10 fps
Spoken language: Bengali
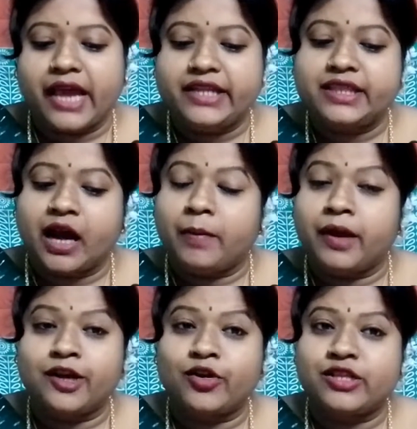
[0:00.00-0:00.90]
তাই
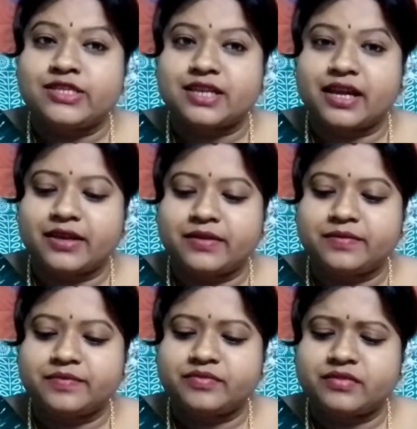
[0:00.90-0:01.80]
দাবা নল চাই
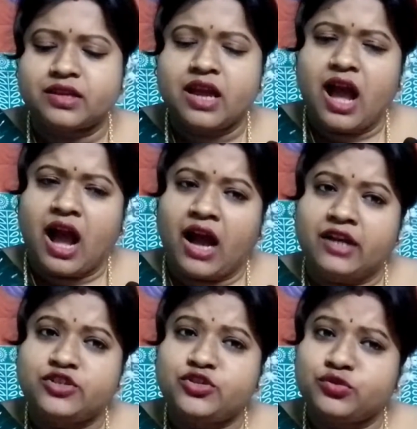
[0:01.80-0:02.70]

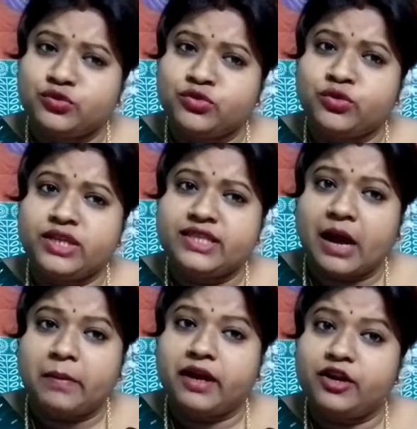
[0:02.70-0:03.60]
আর শুধুই
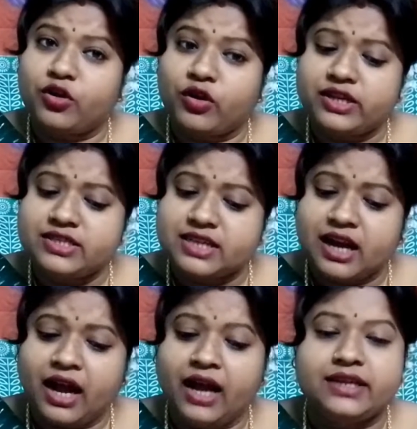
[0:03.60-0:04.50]
দাবা নল
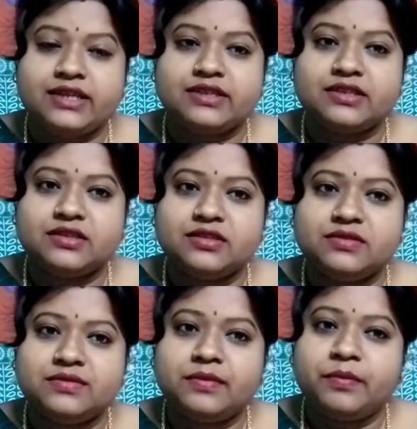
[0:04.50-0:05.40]
চাই
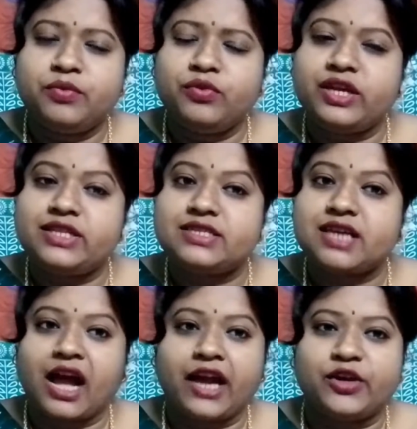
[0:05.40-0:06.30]
পুরে
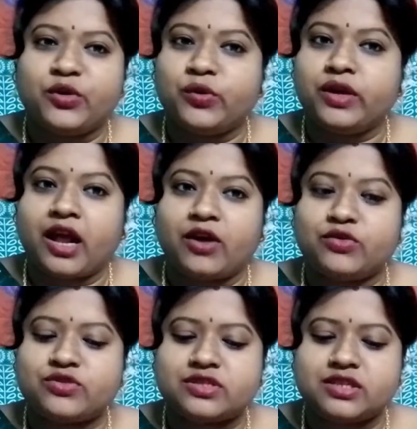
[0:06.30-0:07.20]
ছাই হোক
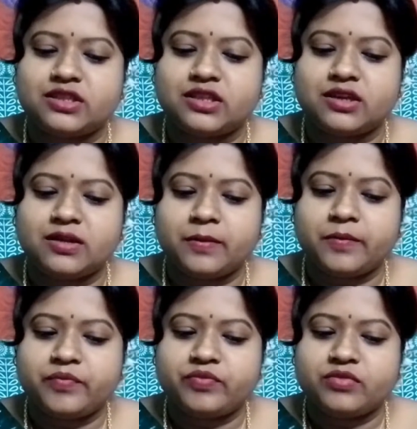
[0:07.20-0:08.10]
লাখ স্মৃতি
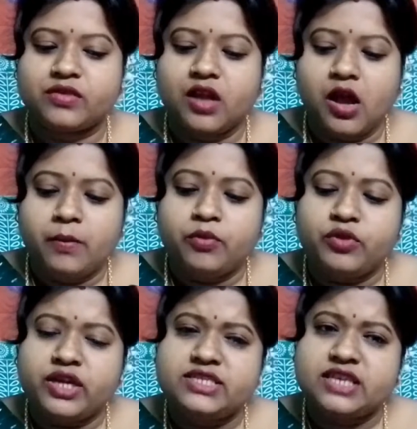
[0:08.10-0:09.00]

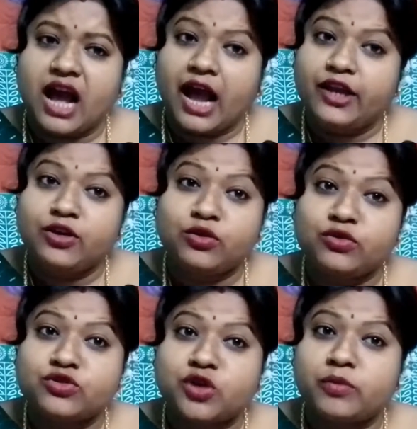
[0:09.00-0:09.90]
পুড়ে ছাই
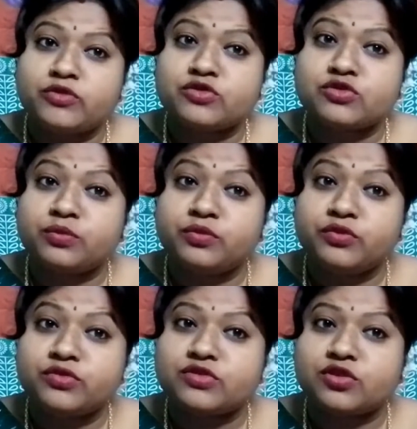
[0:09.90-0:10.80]
হোক সমস্ত
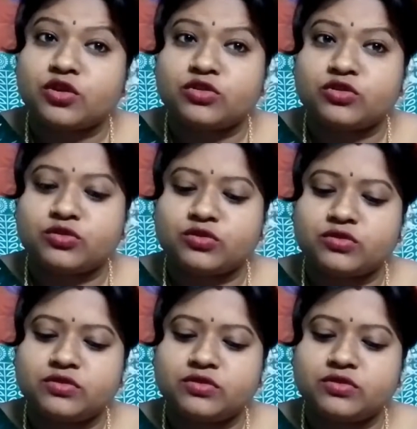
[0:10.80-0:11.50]
পুরুষতন্ত্র